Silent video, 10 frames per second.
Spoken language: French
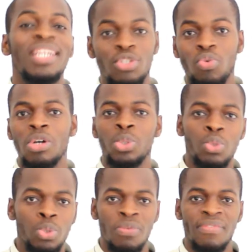les trois jours
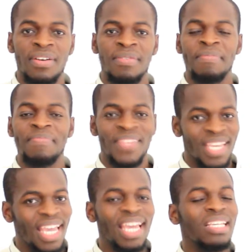suivants.
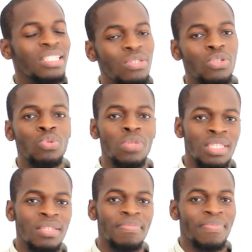Ainsi de suite,
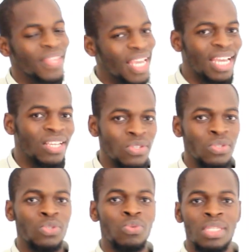ainsi de
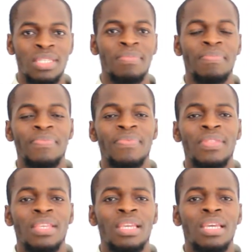suite.
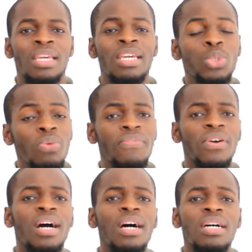Et tu
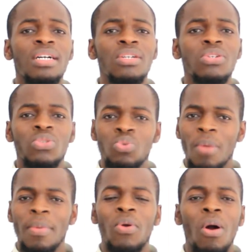verras
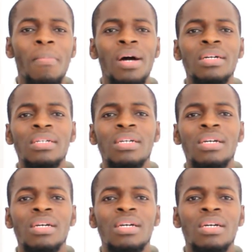toi-même comment
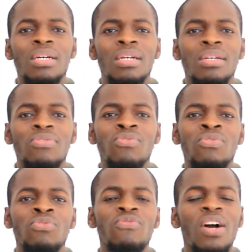
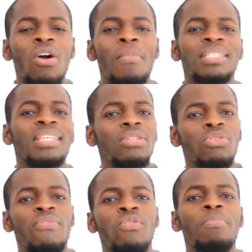tu vas commencer à
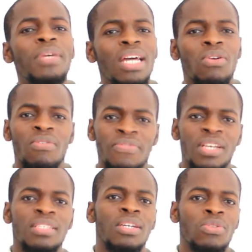développer ta
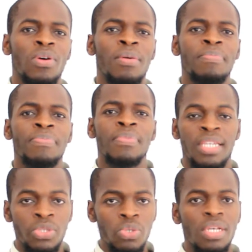confiance en toi. Et
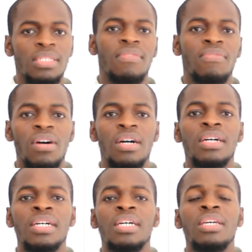tu dois
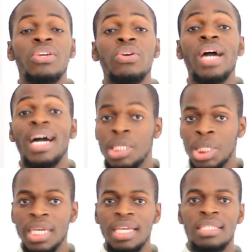savoir que
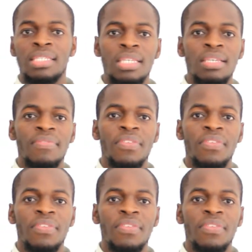agir ainsi